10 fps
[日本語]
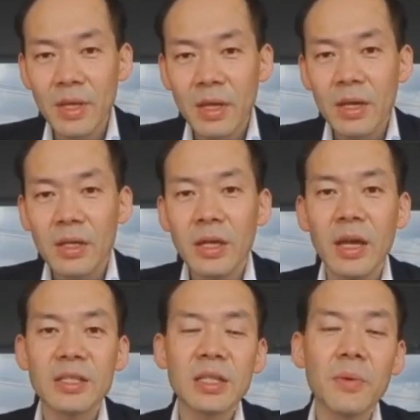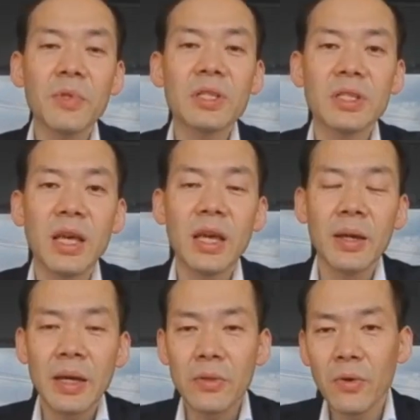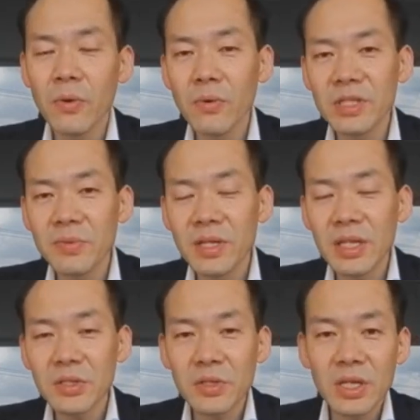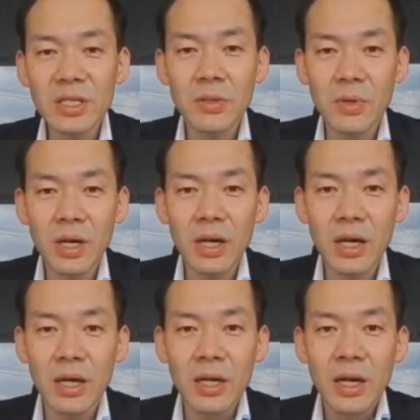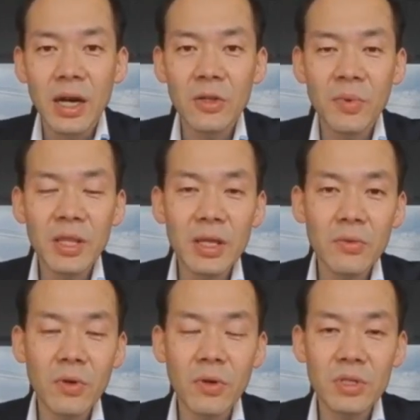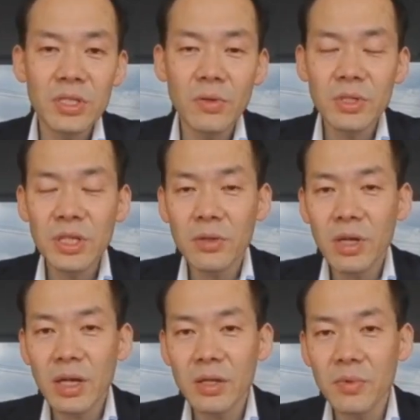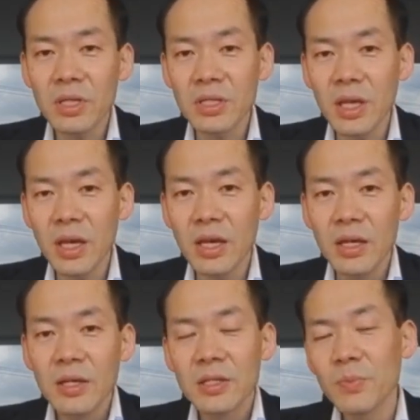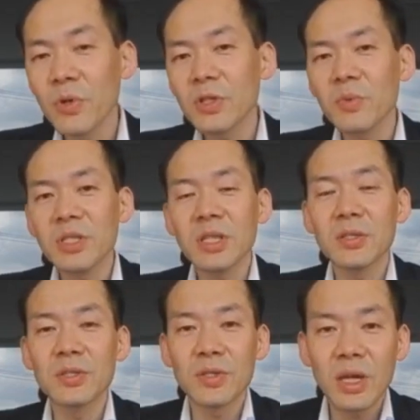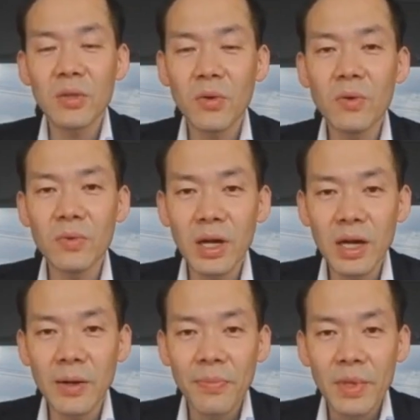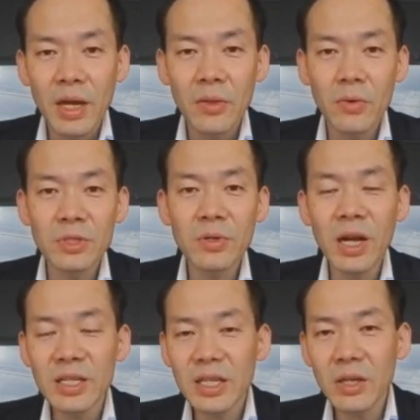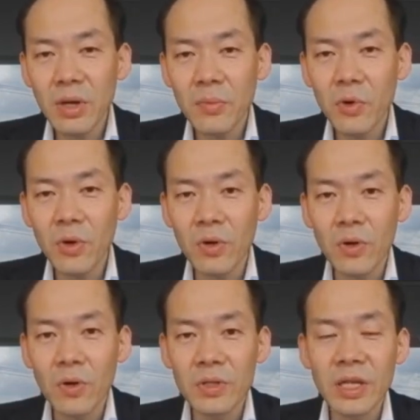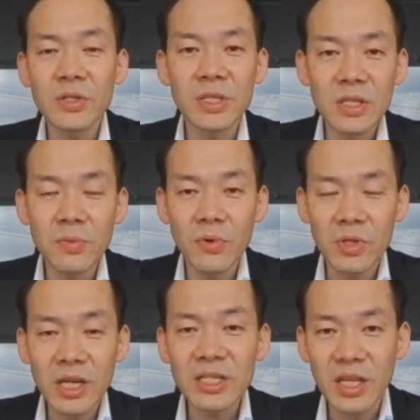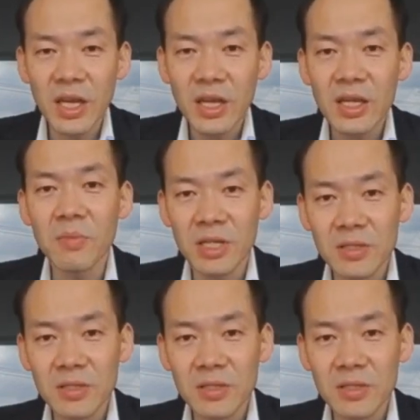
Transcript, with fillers: でしかもですね、本を一番最初に出したのはメンタルの指導をしている中でもですね、スポーツビジネス受験の本はうちの会社ではもう何十冊もこう出しています。